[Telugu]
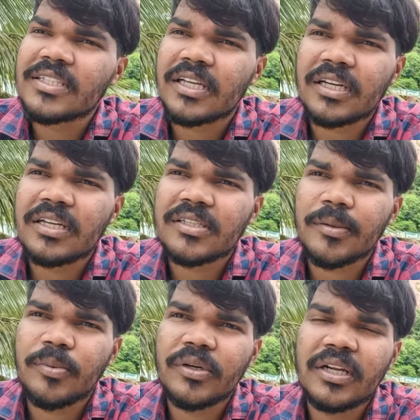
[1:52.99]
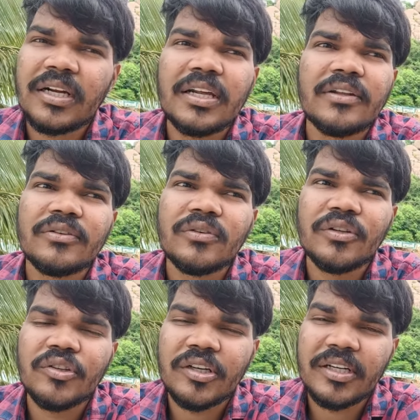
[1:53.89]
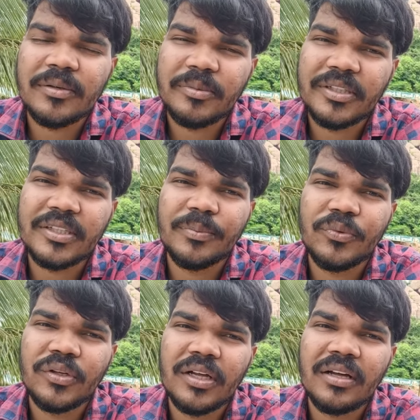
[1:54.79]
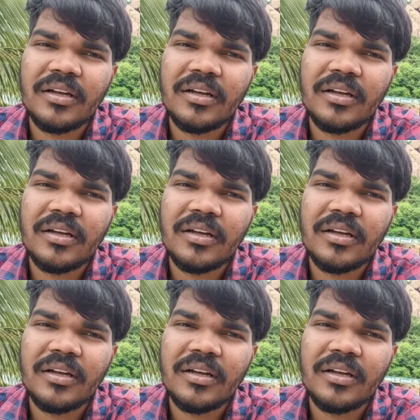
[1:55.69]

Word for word: సరిగ్గా సపోర్టింగ్ లేదు అందుకని మీకు చెప్తున్నా